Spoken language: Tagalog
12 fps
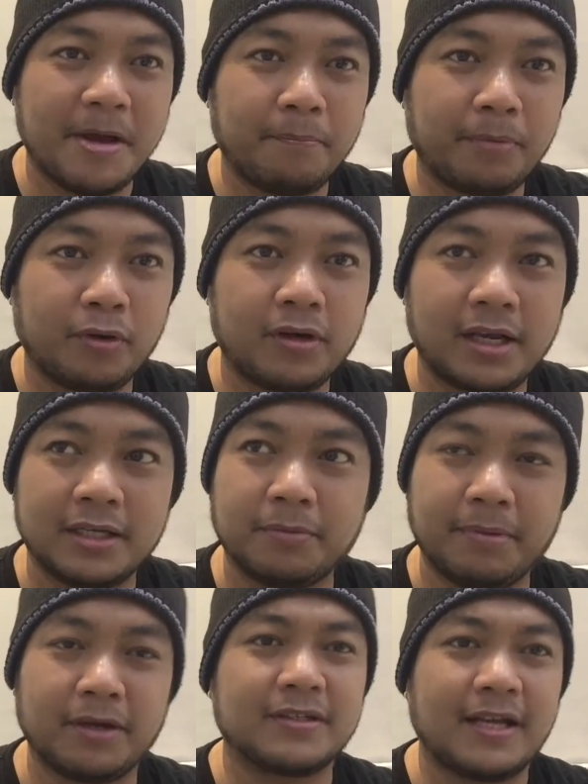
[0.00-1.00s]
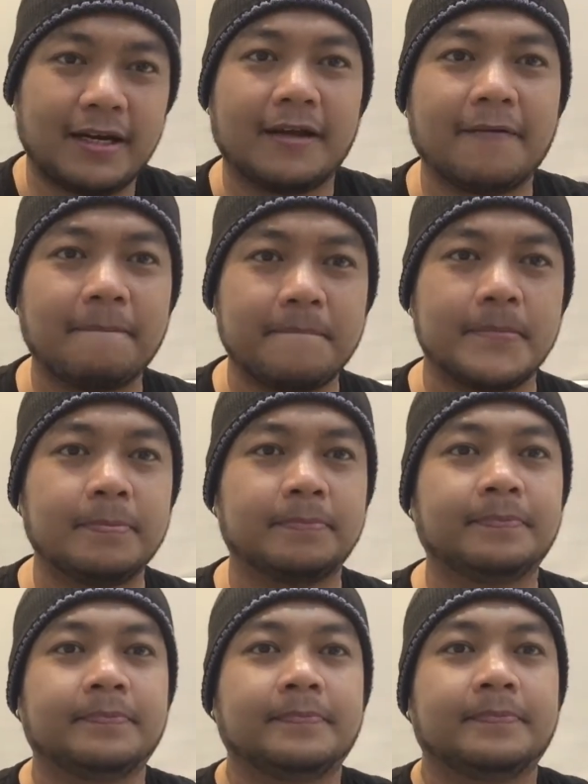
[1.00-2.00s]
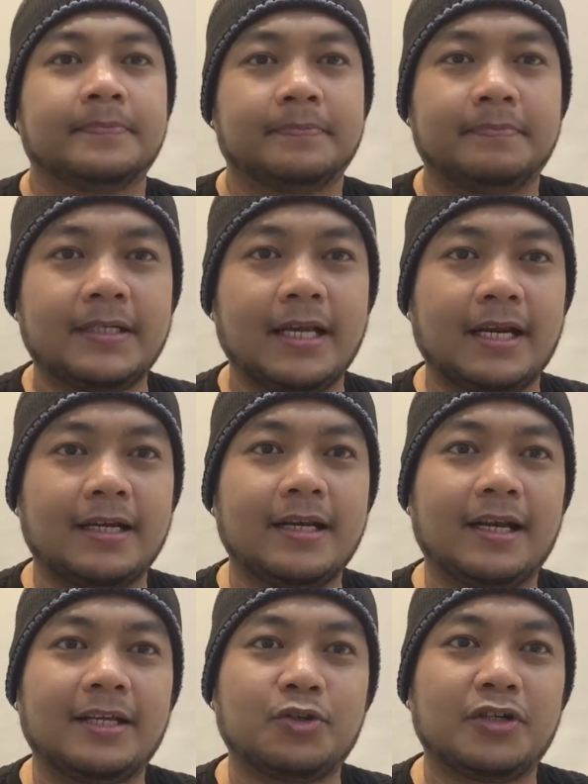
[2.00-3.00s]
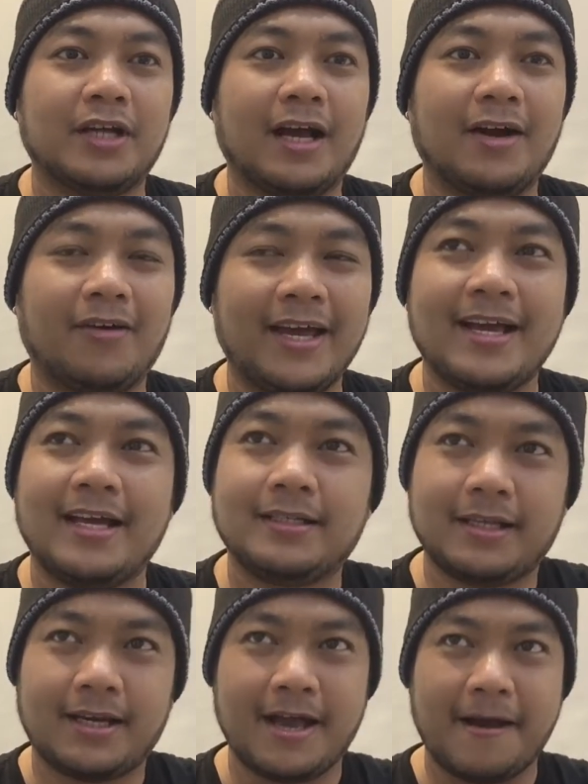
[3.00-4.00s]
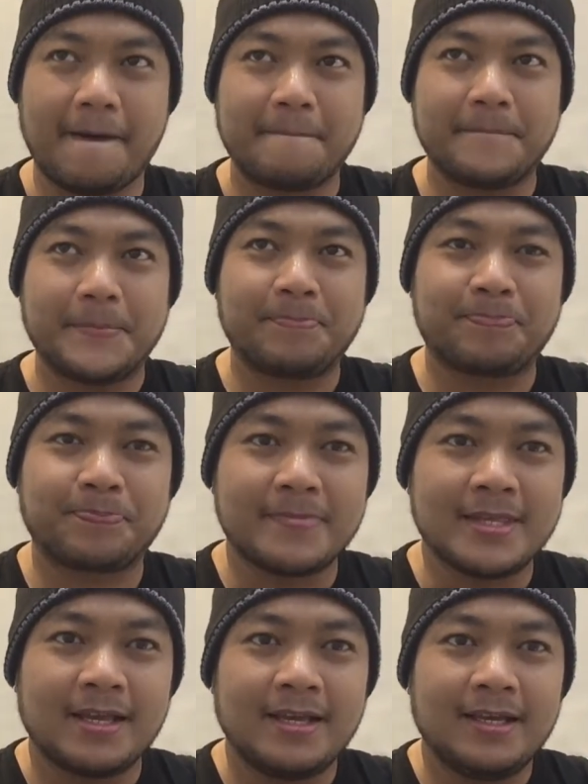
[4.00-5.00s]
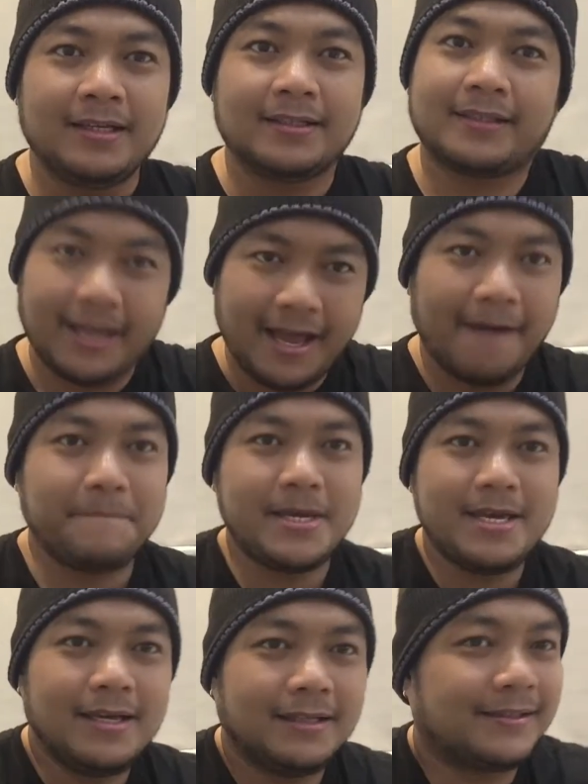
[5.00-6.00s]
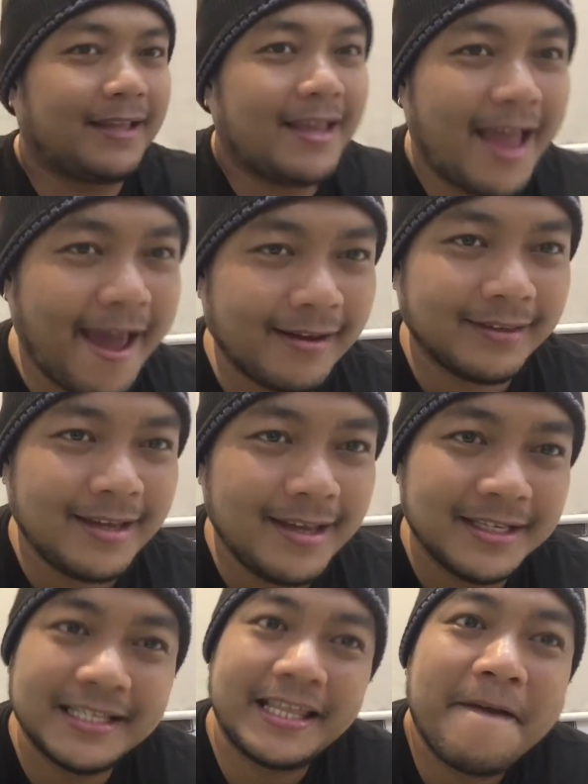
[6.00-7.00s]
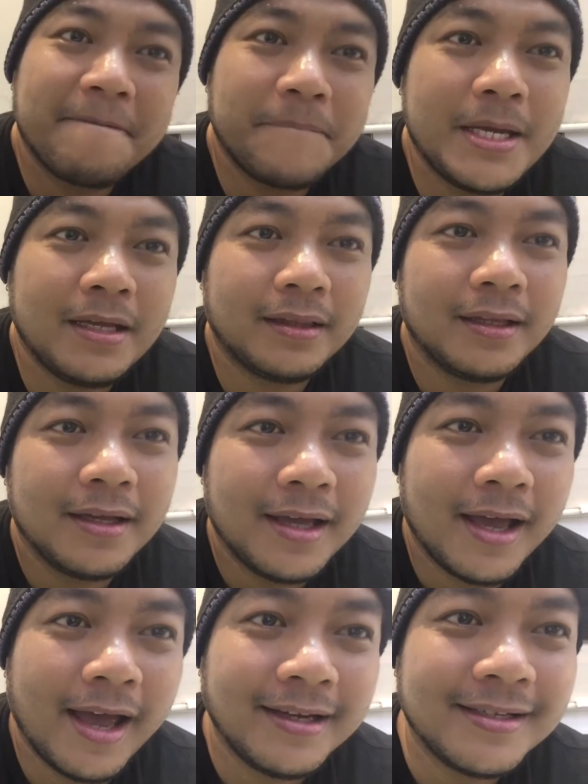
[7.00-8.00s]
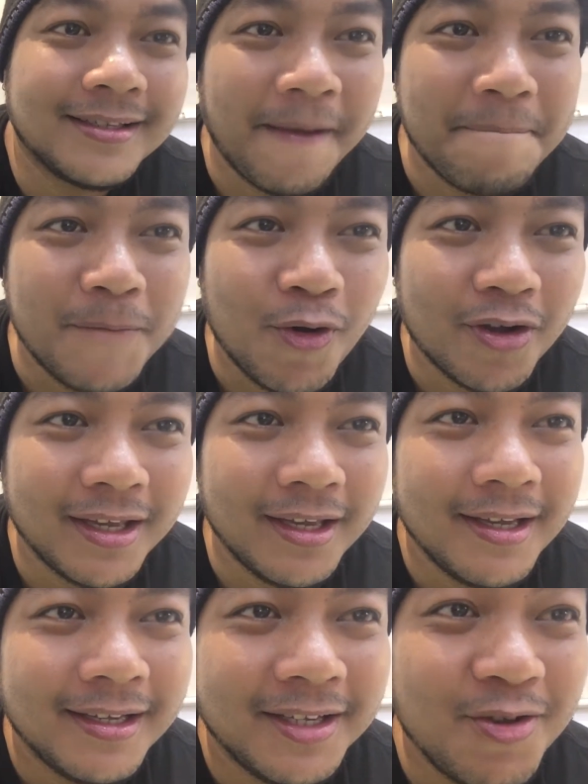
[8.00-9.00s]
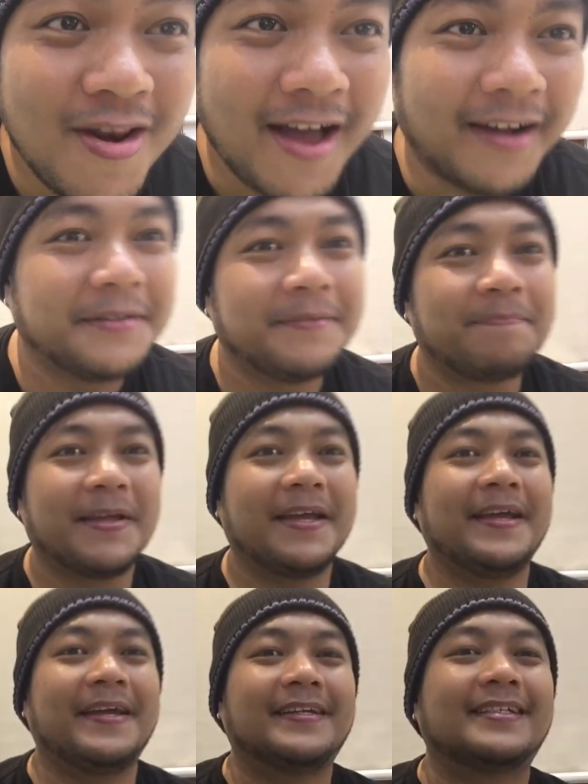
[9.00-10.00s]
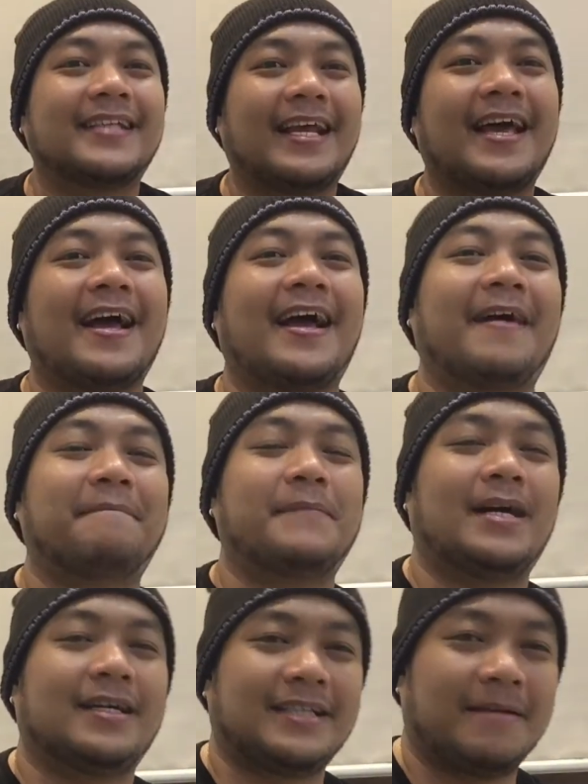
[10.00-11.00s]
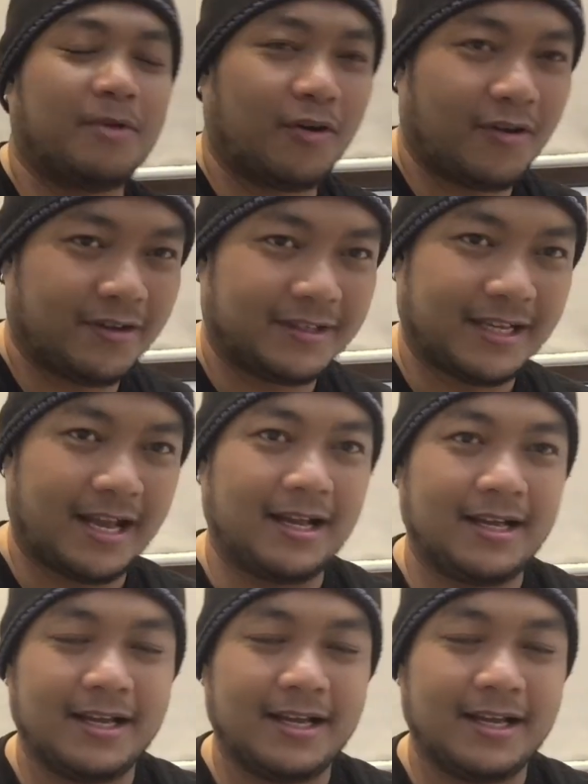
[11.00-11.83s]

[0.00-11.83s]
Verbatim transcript: pa yung progreso pero sana magdire-diretso siya. Okay guys, and um, stay happy, stay healthy, stay fit, and stay pogi. Yun lang. And sana makakasama ko yun sa